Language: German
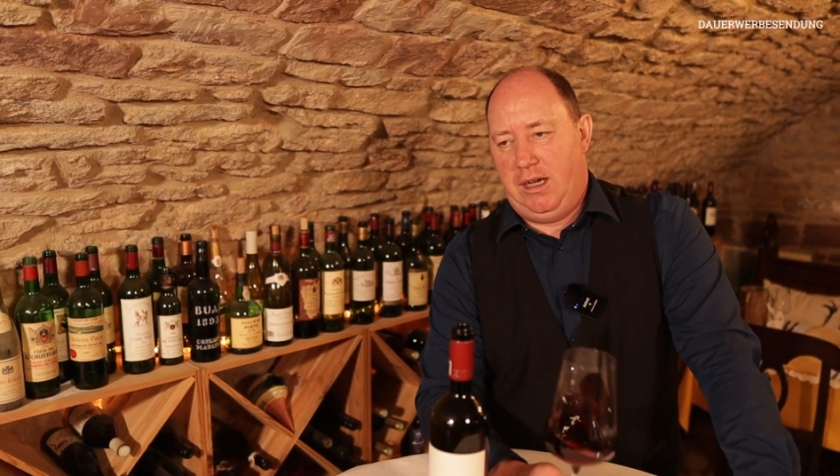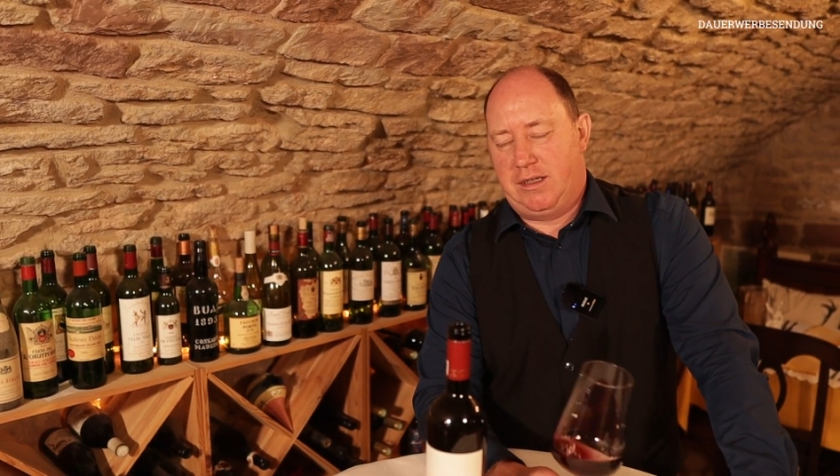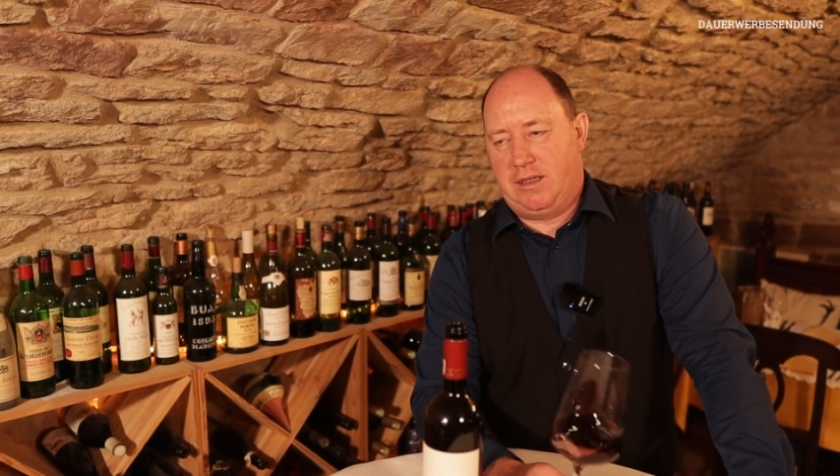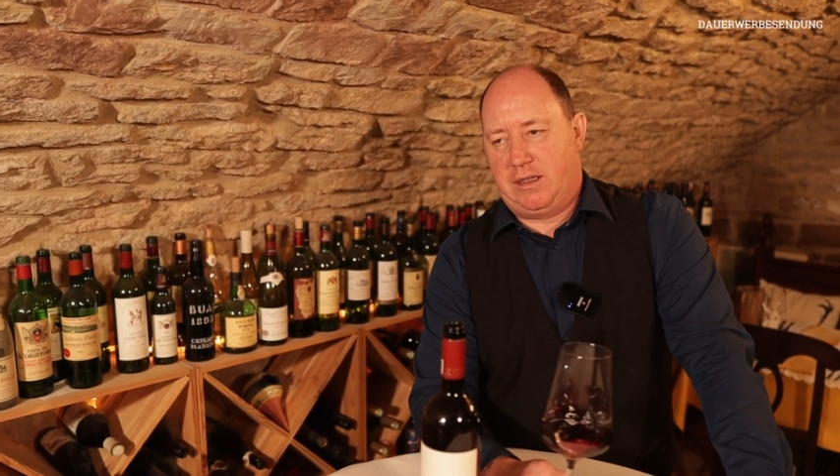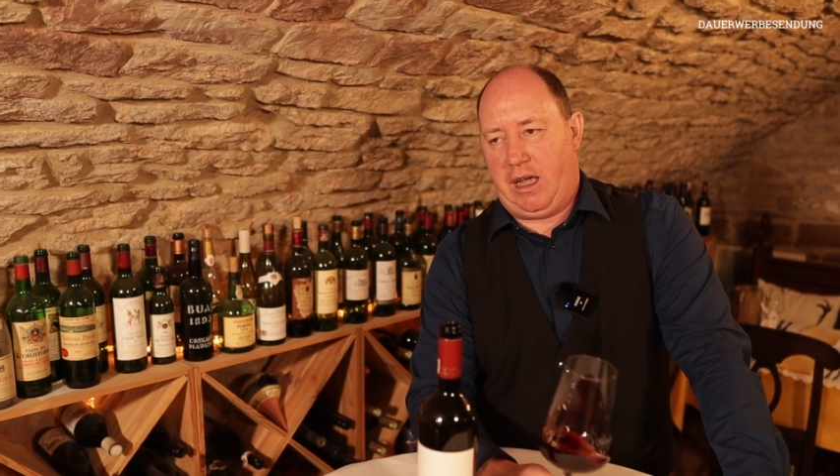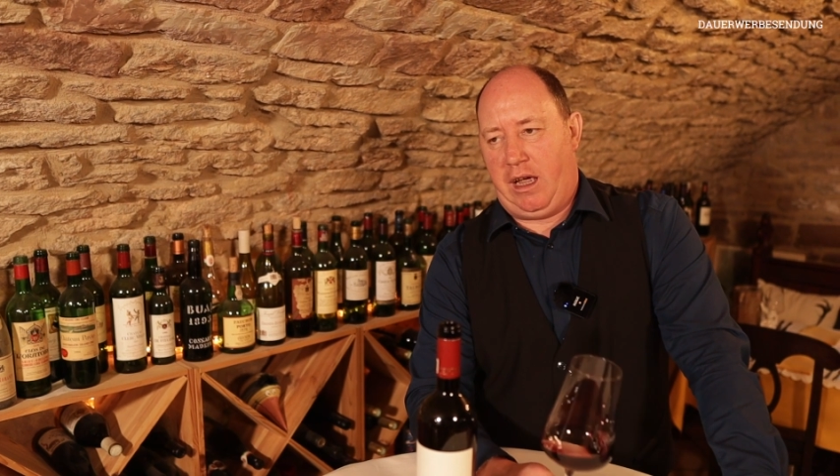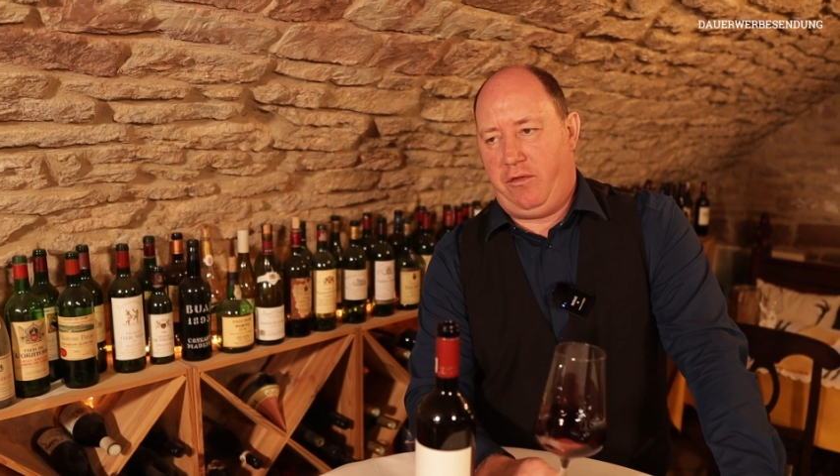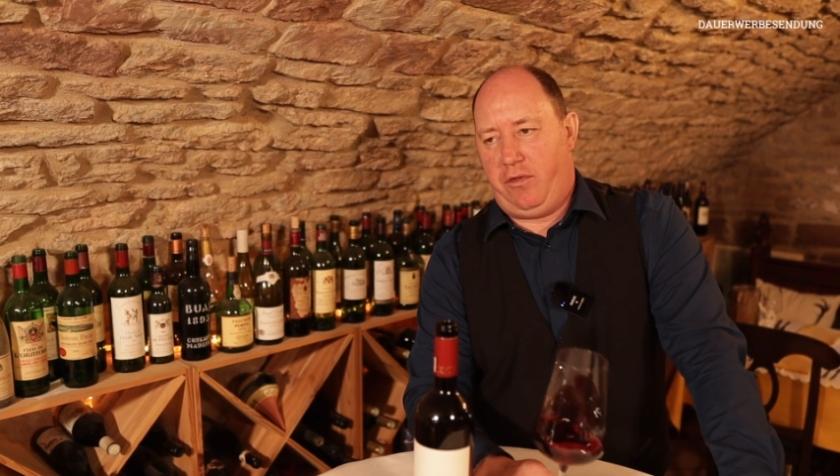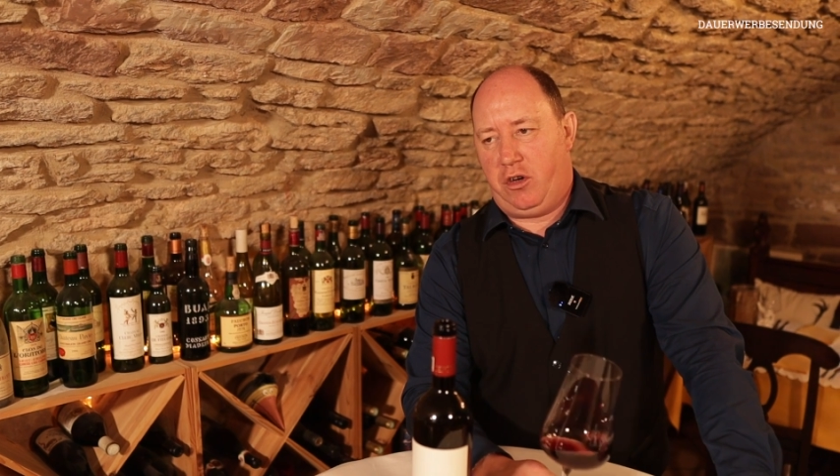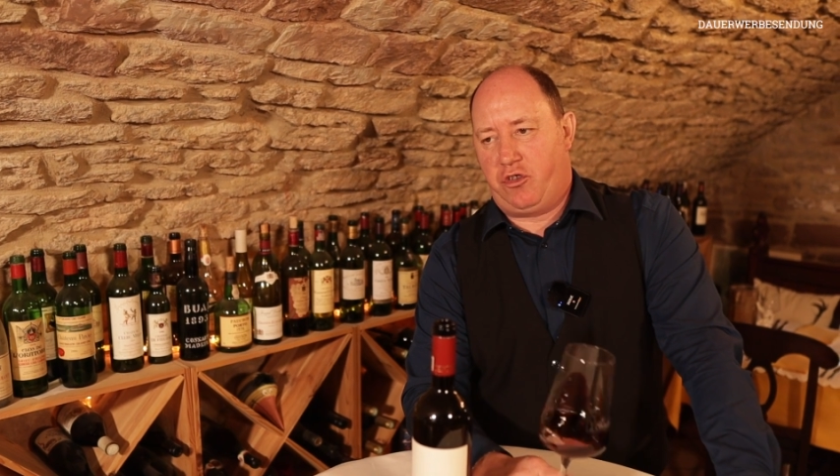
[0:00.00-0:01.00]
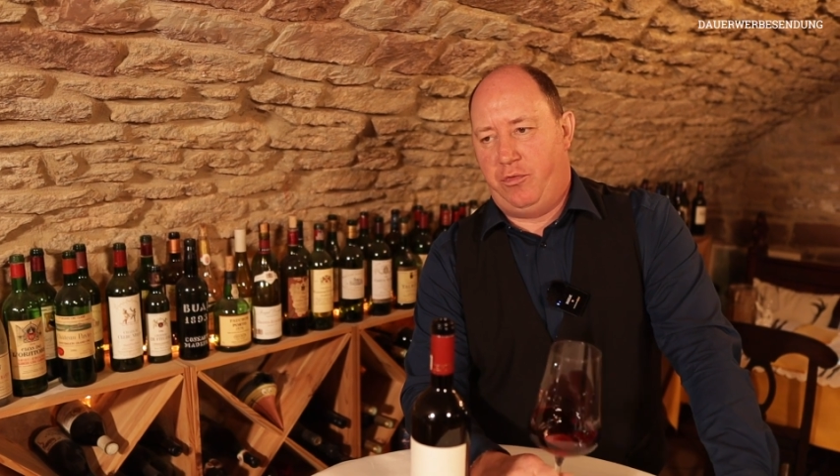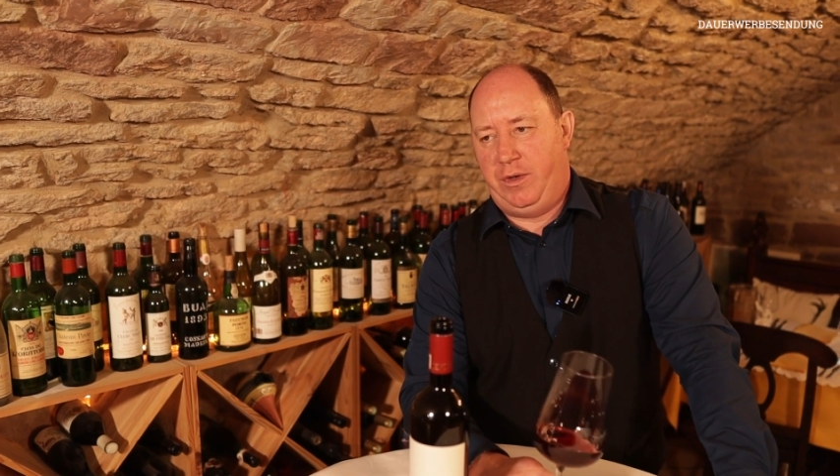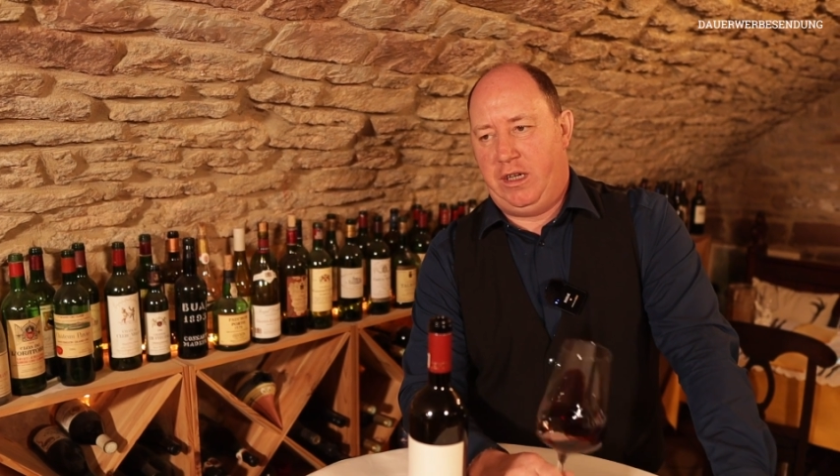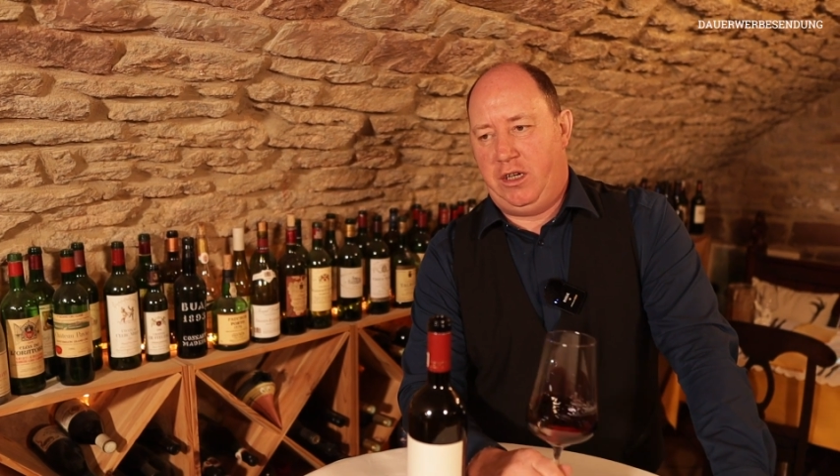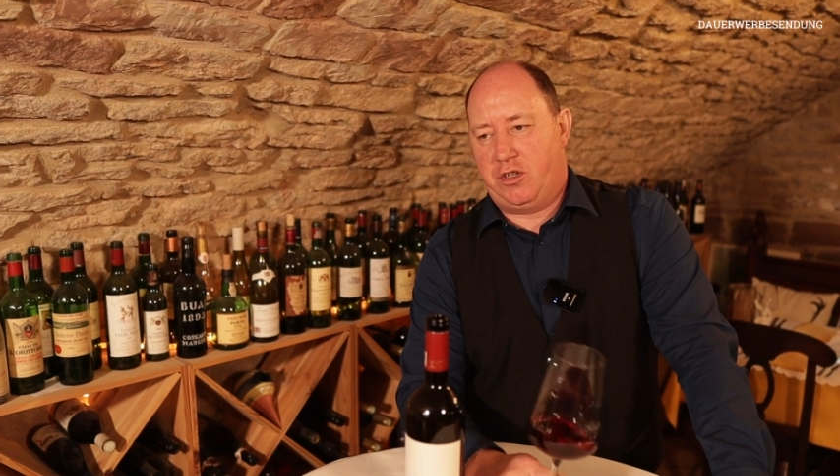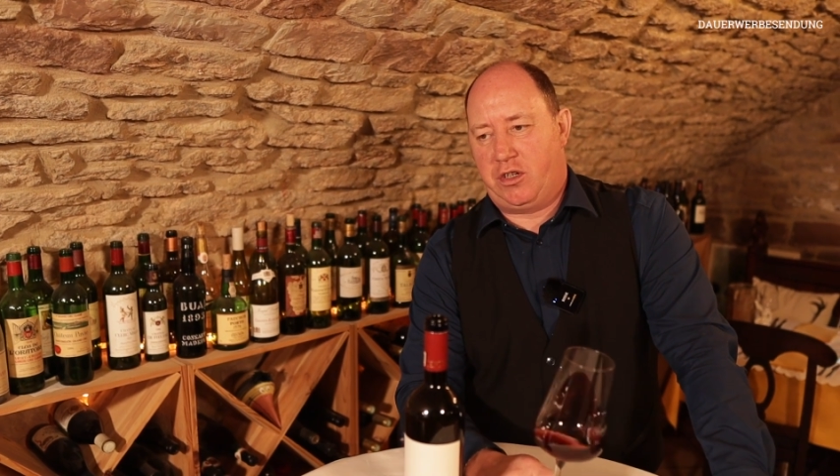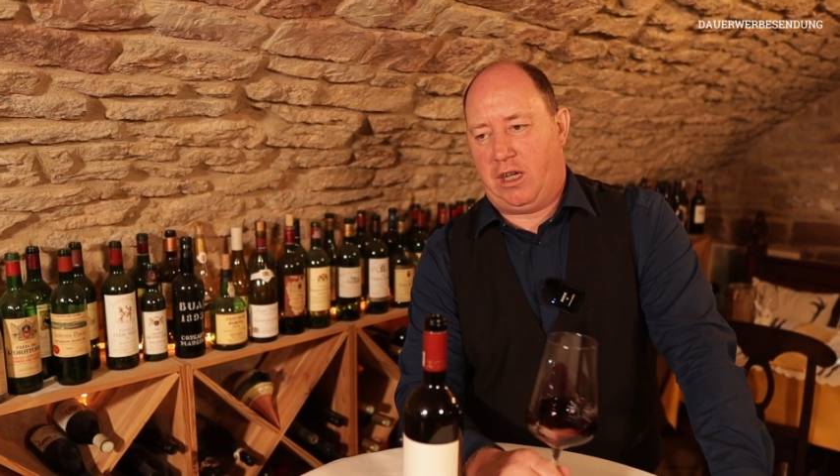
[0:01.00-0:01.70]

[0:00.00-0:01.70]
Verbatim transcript: Es ist einfach schwierig,